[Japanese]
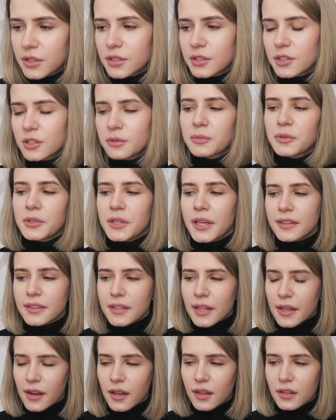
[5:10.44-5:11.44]
に住むんやっ
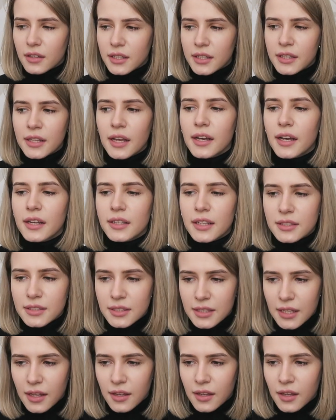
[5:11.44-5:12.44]
たら田舎で
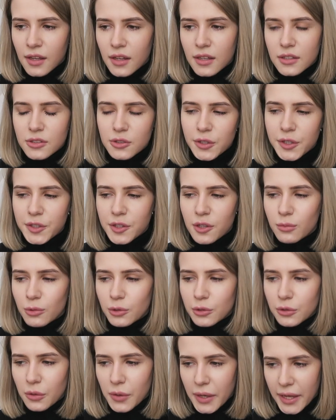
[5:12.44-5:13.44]
すかそれと
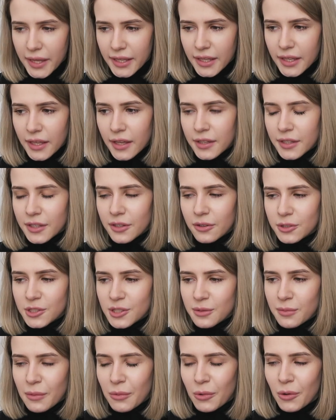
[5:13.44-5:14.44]
も都会広
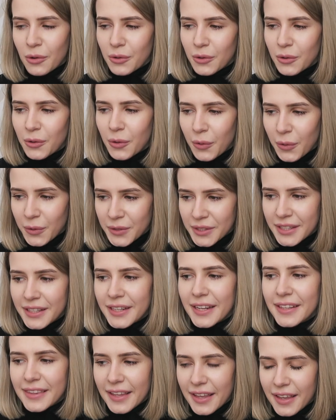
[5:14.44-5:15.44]
島も古法に
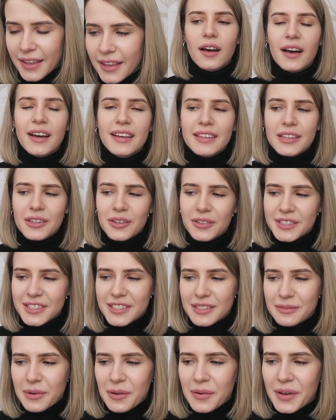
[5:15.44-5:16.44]
入れてあ広
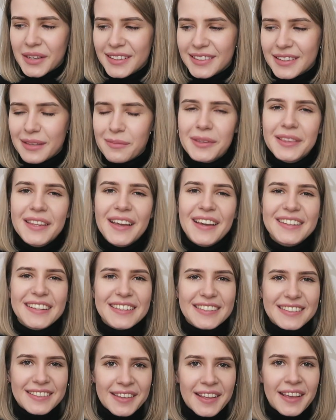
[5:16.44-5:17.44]
島は行ってみたい
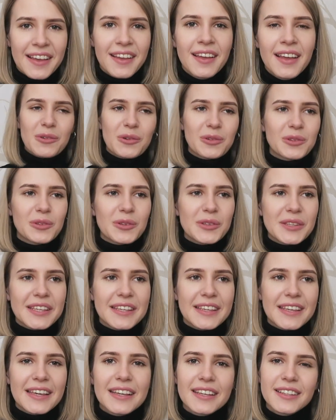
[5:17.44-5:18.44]
ですね本当
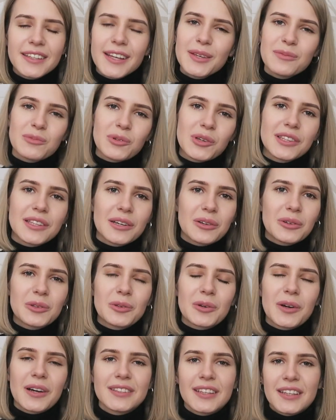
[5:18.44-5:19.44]
に1回も行ったこ
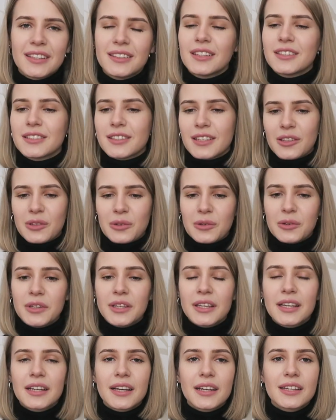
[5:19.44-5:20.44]
とがないんですけど
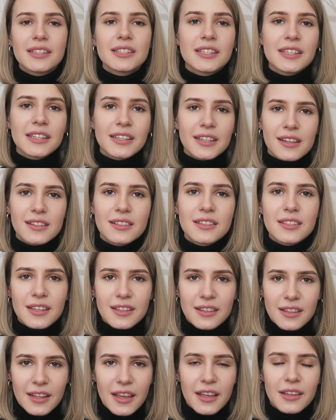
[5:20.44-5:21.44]
1回新幹
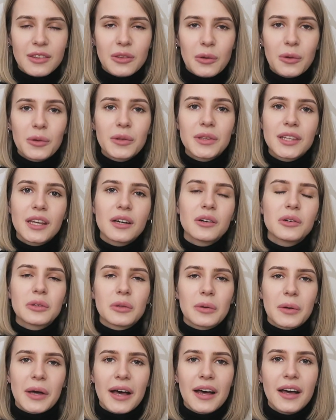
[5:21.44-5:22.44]
線で通ったこ
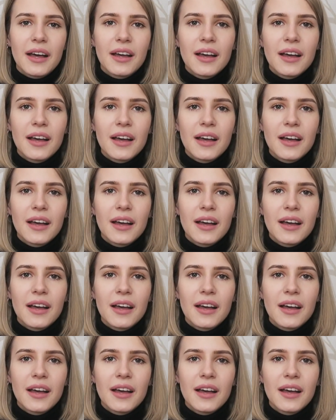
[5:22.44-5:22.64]
とが